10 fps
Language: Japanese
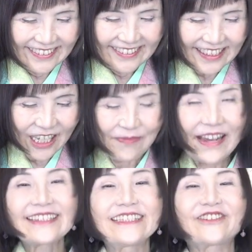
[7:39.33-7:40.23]
なんか
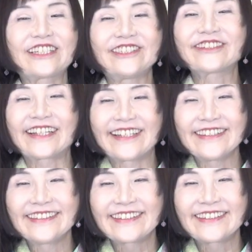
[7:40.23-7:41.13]
パーティーとかによくない
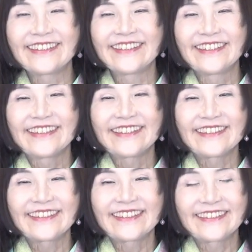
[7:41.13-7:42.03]

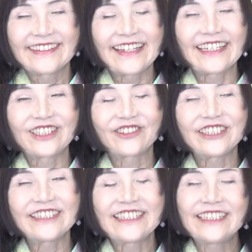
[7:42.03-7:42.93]
ね、一
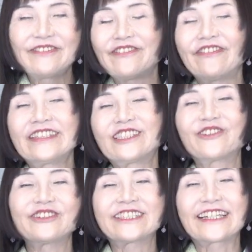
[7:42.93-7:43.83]
人飯
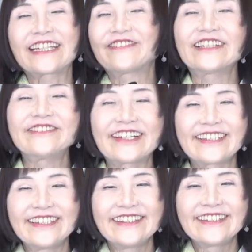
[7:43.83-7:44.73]
同士がたまには